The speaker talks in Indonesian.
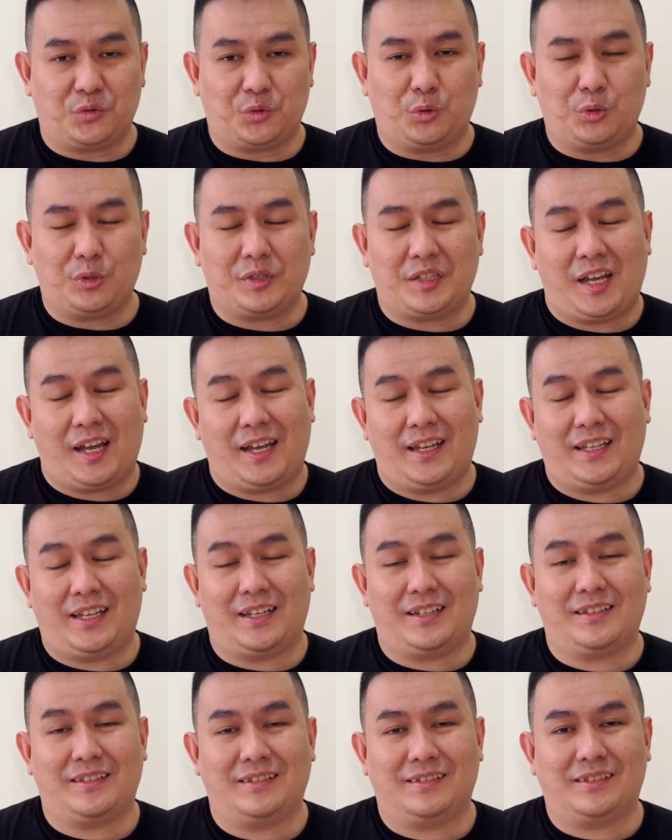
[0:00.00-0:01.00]
usaha
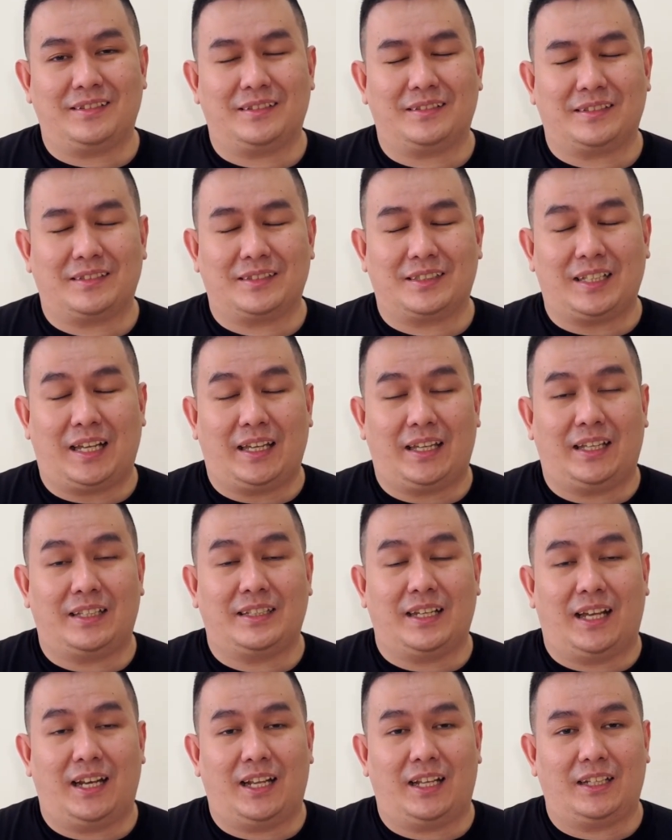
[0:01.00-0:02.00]
yang saya
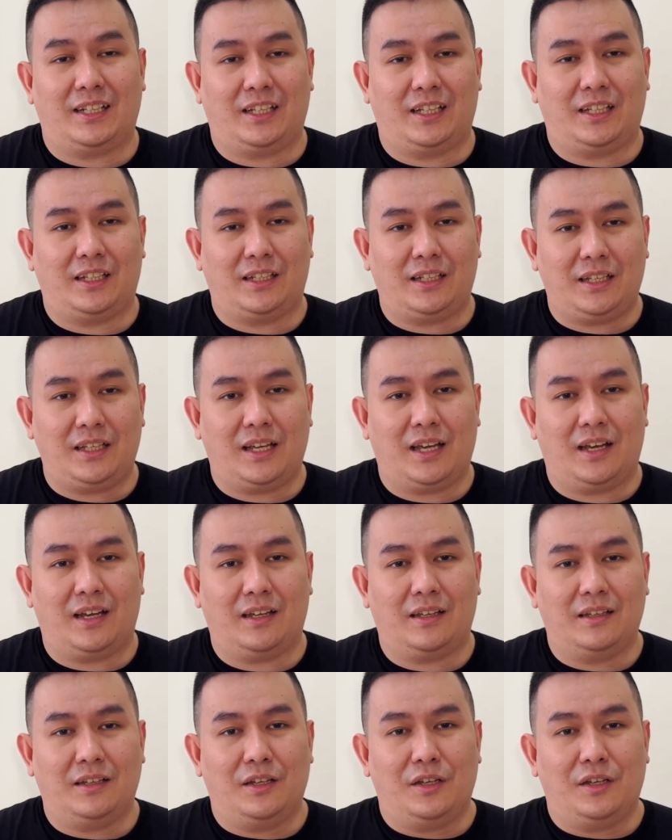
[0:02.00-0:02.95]
jalani ini ya